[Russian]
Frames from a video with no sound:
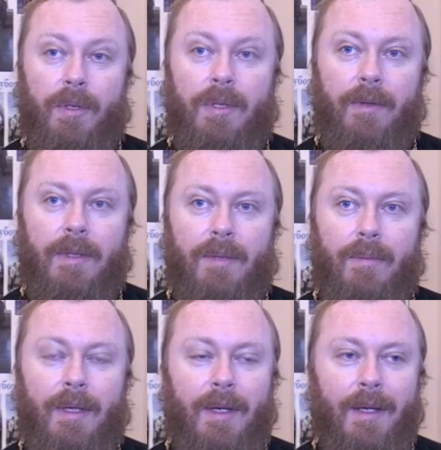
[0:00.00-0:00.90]
просто видели,
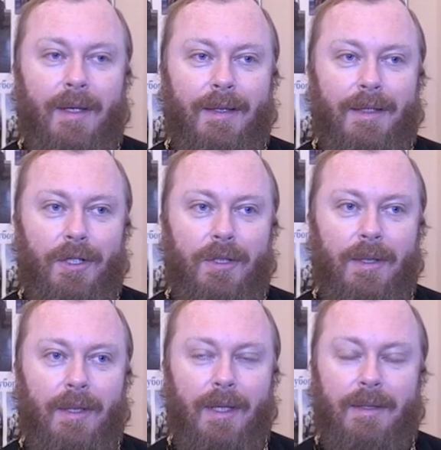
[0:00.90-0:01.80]
мы даже
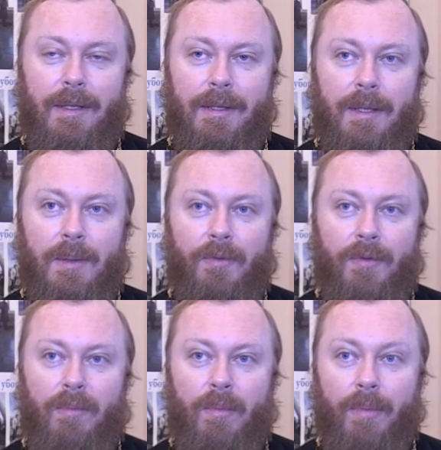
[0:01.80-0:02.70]
ездили с этим
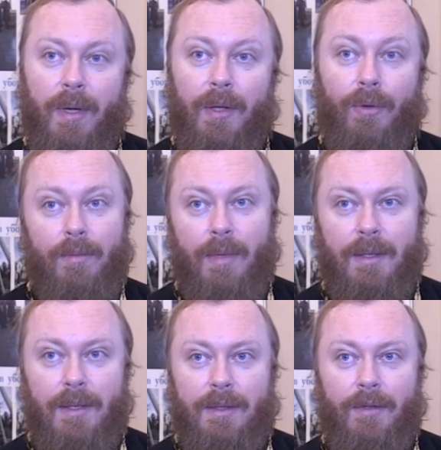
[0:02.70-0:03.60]
фильмом по регионам
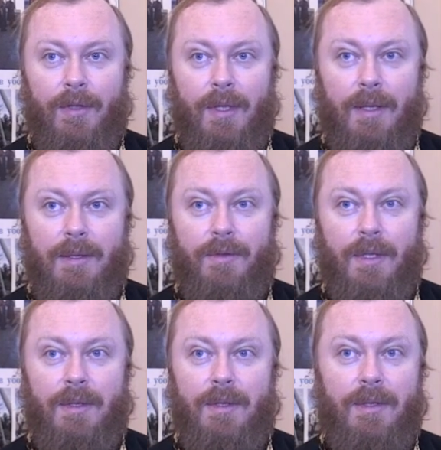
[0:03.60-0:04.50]
Российской Федерации, в
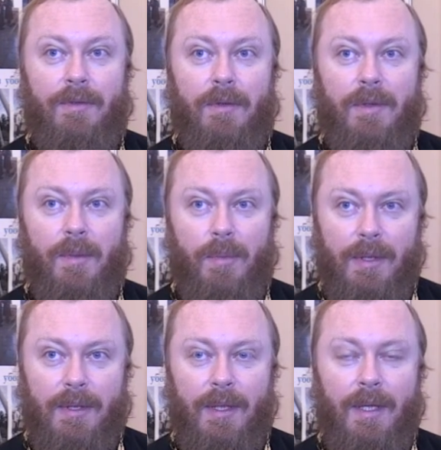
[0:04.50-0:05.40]
частности, в
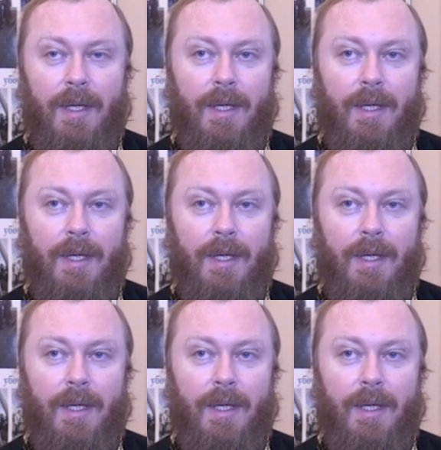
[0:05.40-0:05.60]
Новосибирск,